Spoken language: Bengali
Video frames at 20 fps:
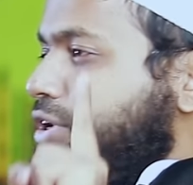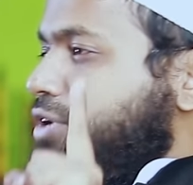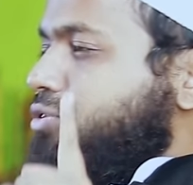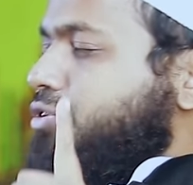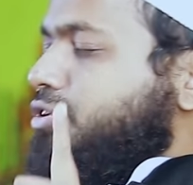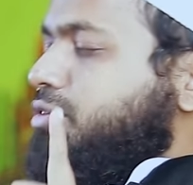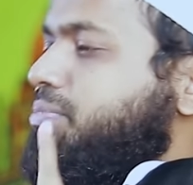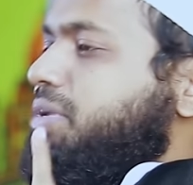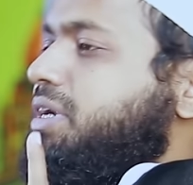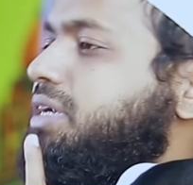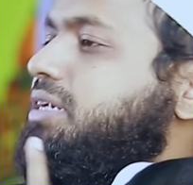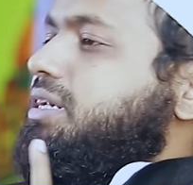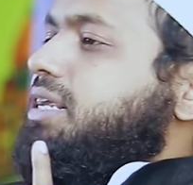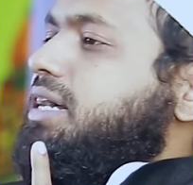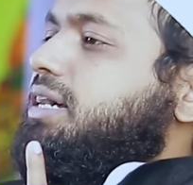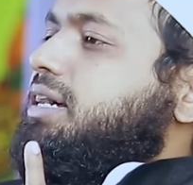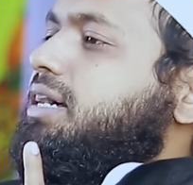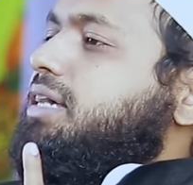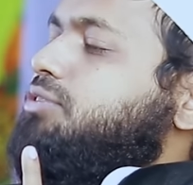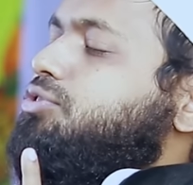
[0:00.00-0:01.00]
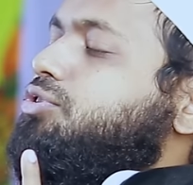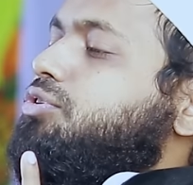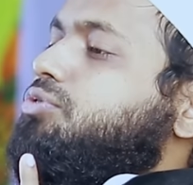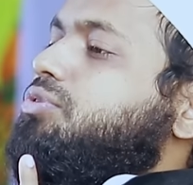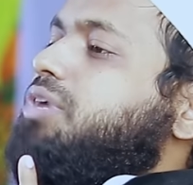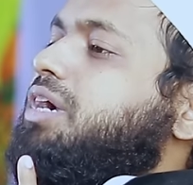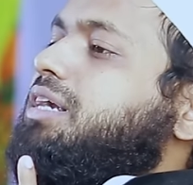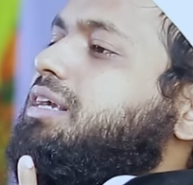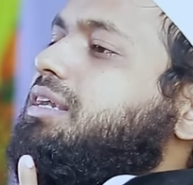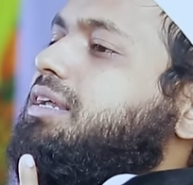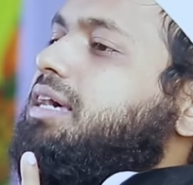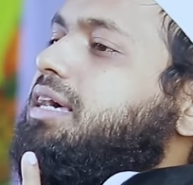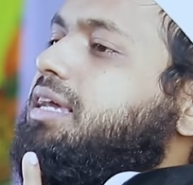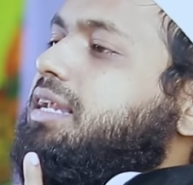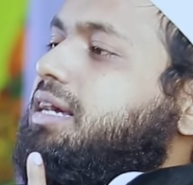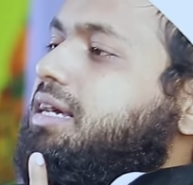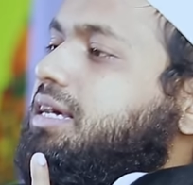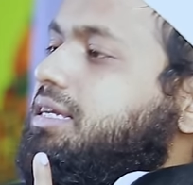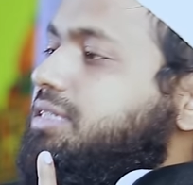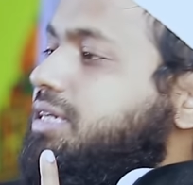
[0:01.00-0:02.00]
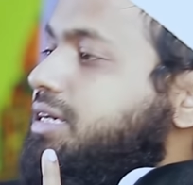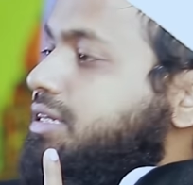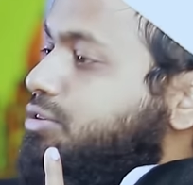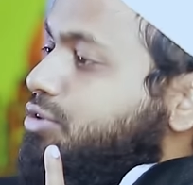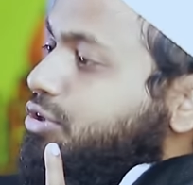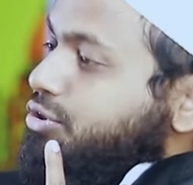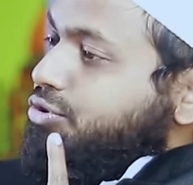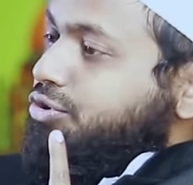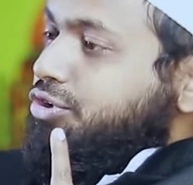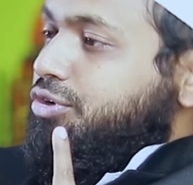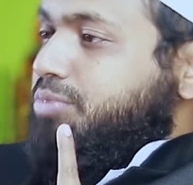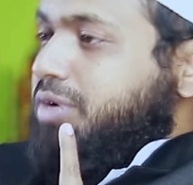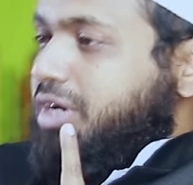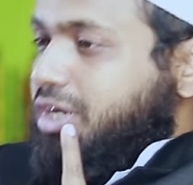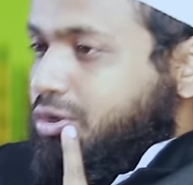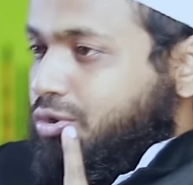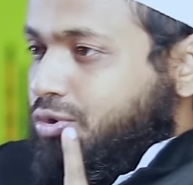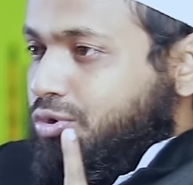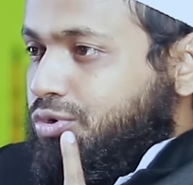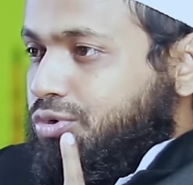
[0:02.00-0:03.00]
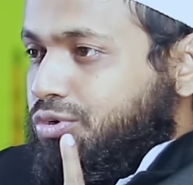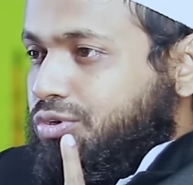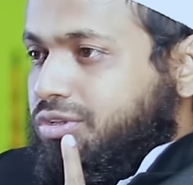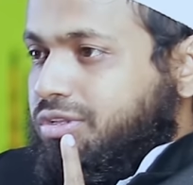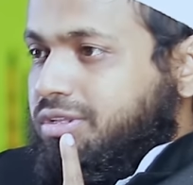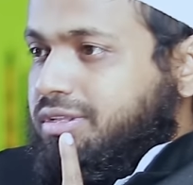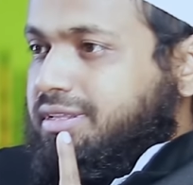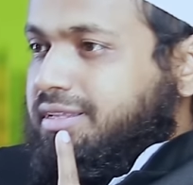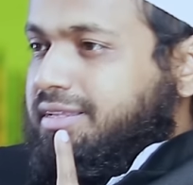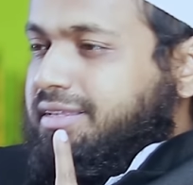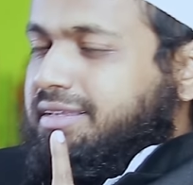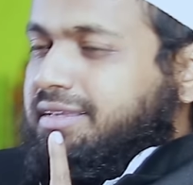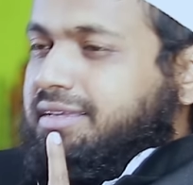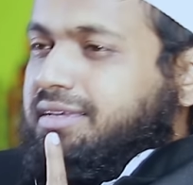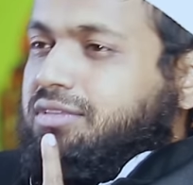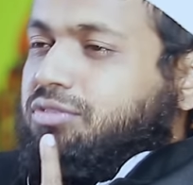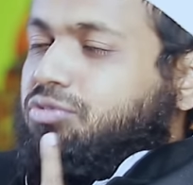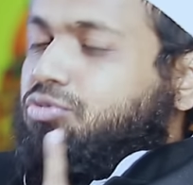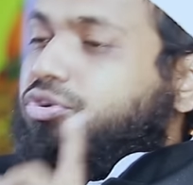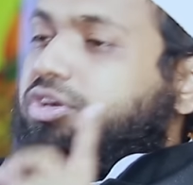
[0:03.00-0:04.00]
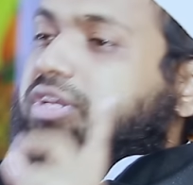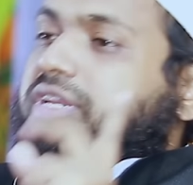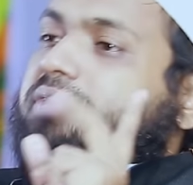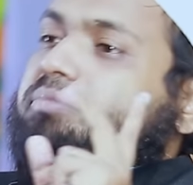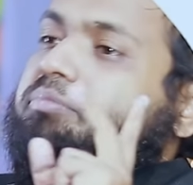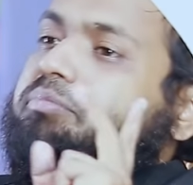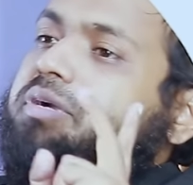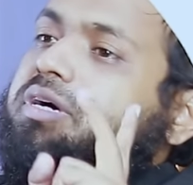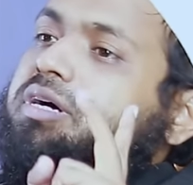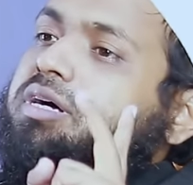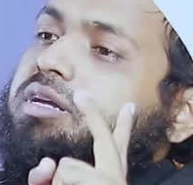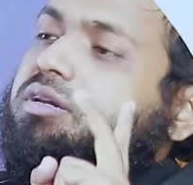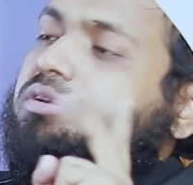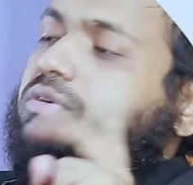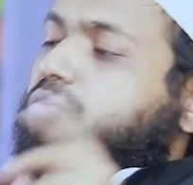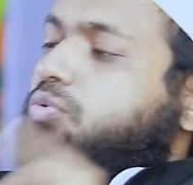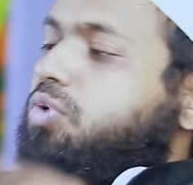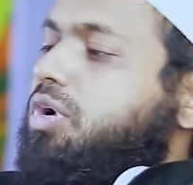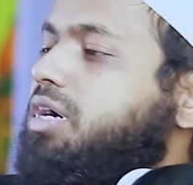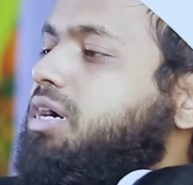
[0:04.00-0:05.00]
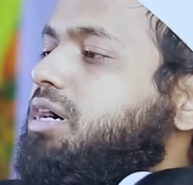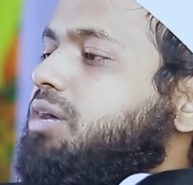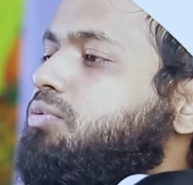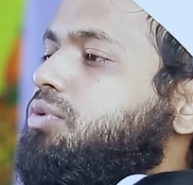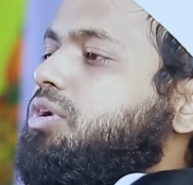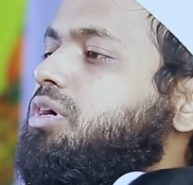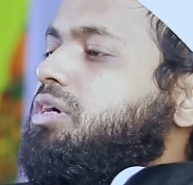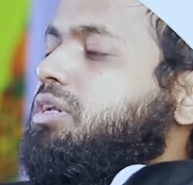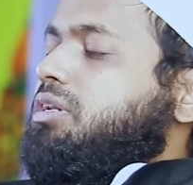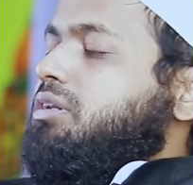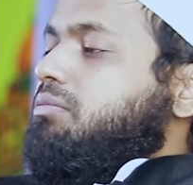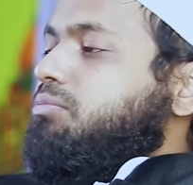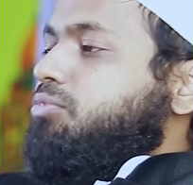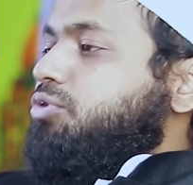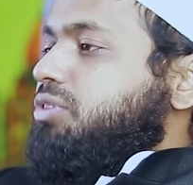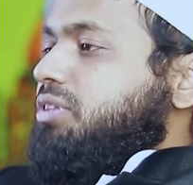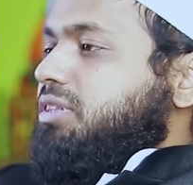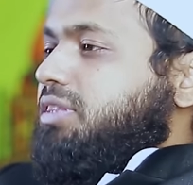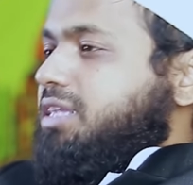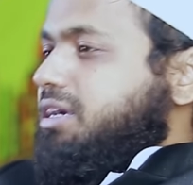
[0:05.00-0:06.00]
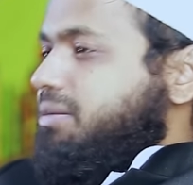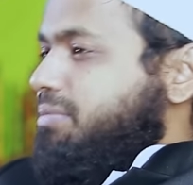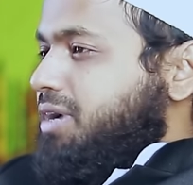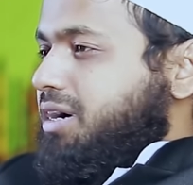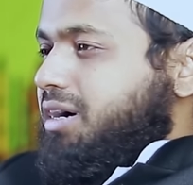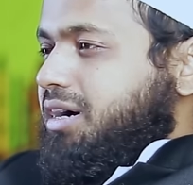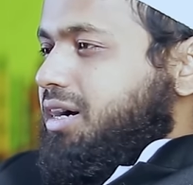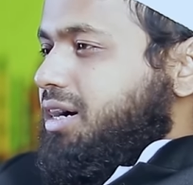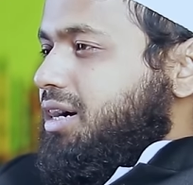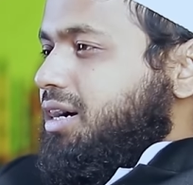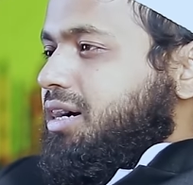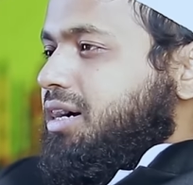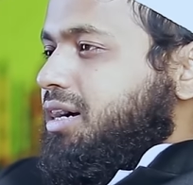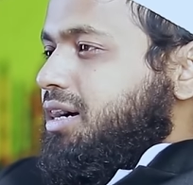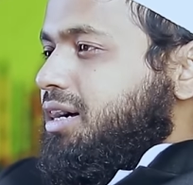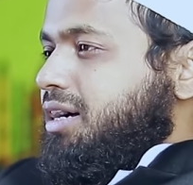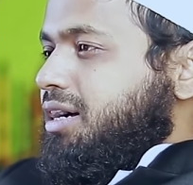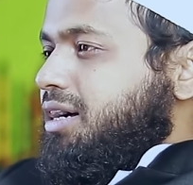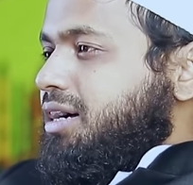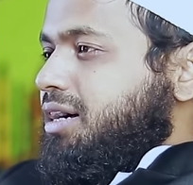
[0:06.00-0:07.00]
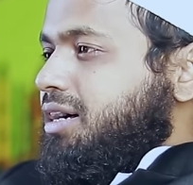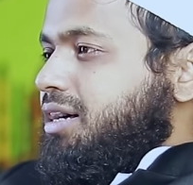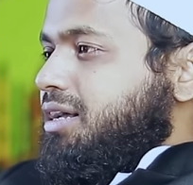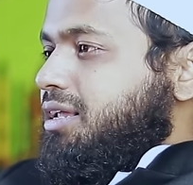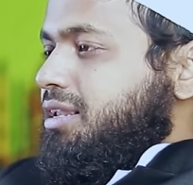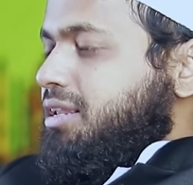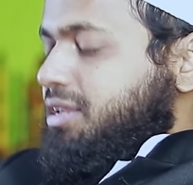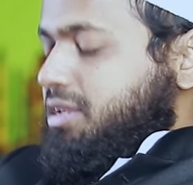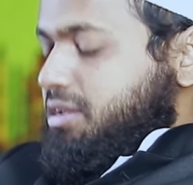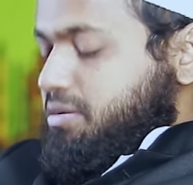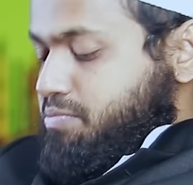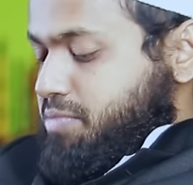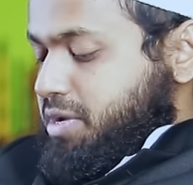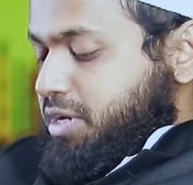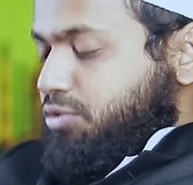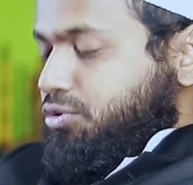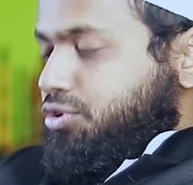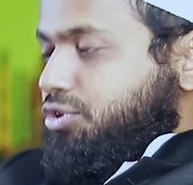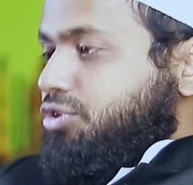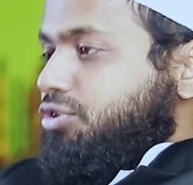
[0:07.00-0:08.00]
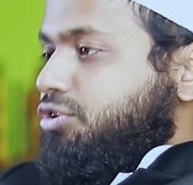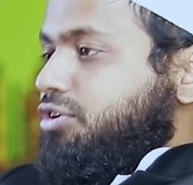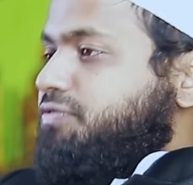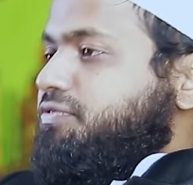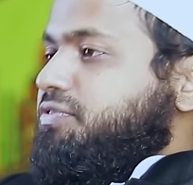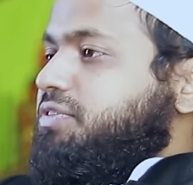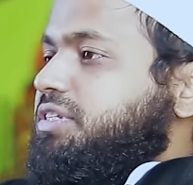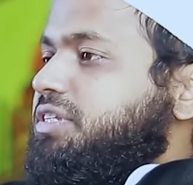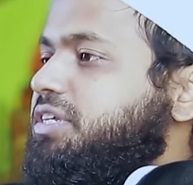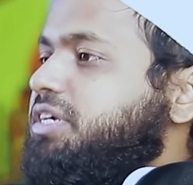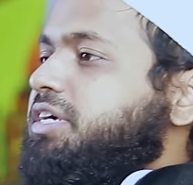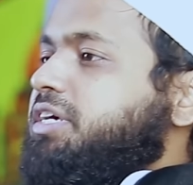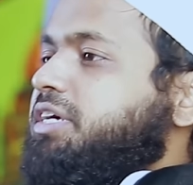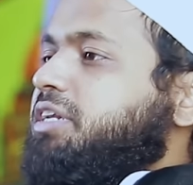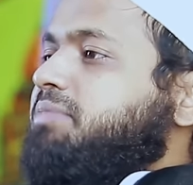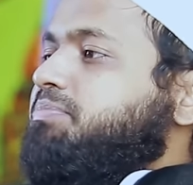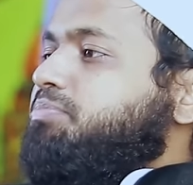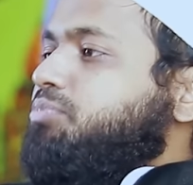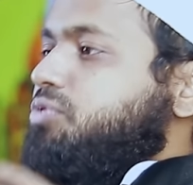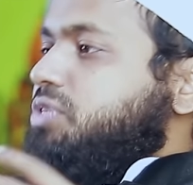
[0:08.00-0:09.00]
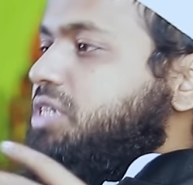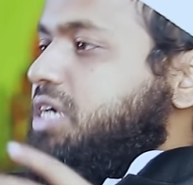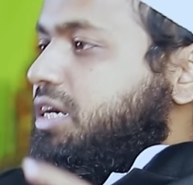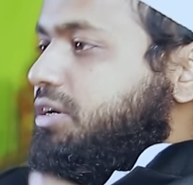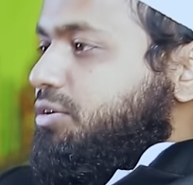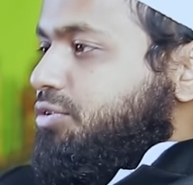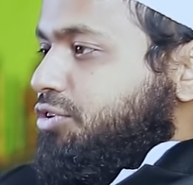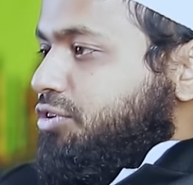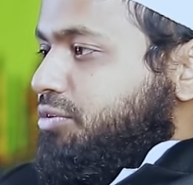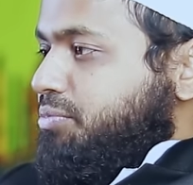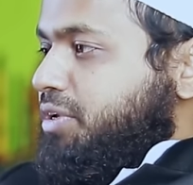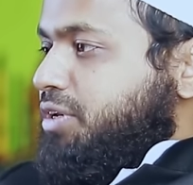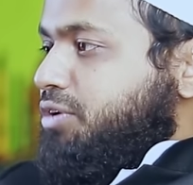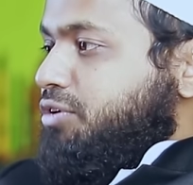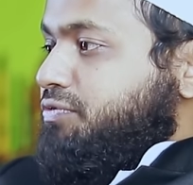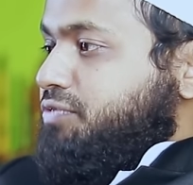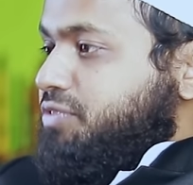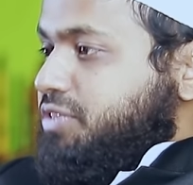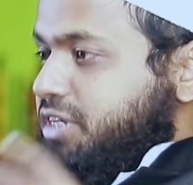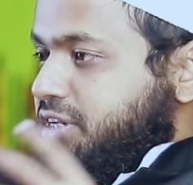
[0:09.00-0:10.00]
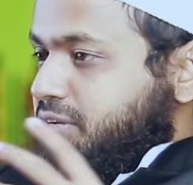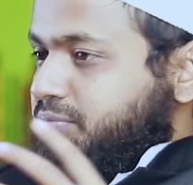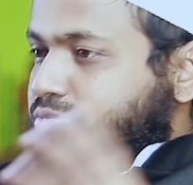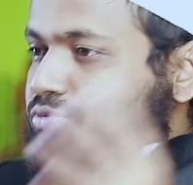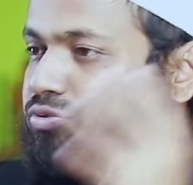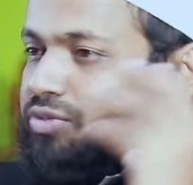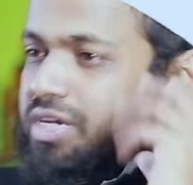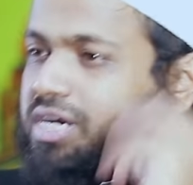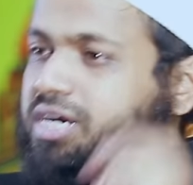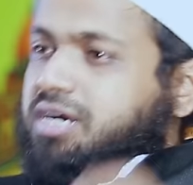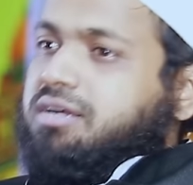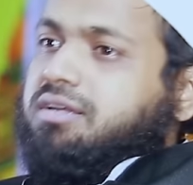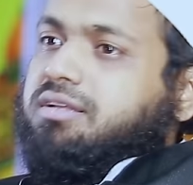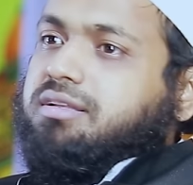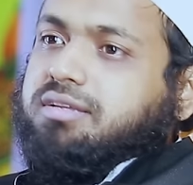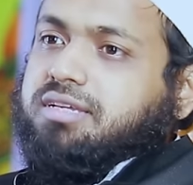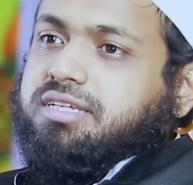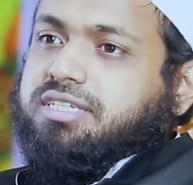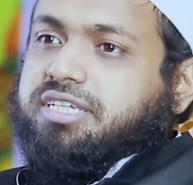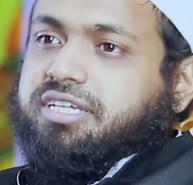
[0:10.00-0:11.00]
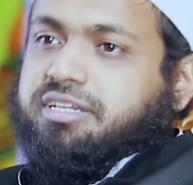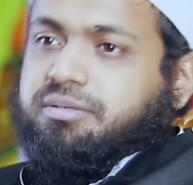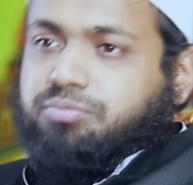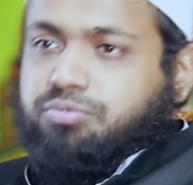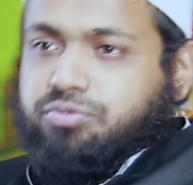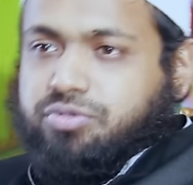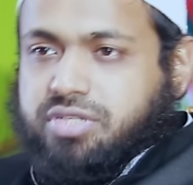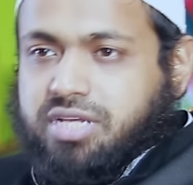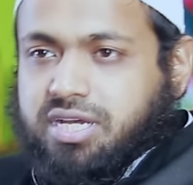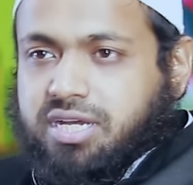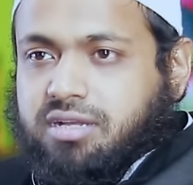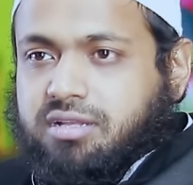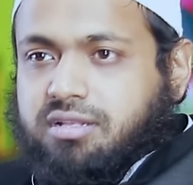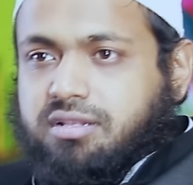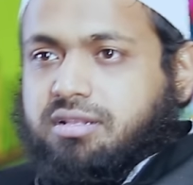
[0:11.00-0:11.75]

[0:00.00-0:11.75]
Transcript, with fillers: মনে করবে টাকা যত আটকায় রাখা যায় ততই ভালো দুই নাম্বার ওয়াখাওয়ান মুত্তাবা মানুষ নফসের পূজা করবে নফসের পূজা কিসের পূজা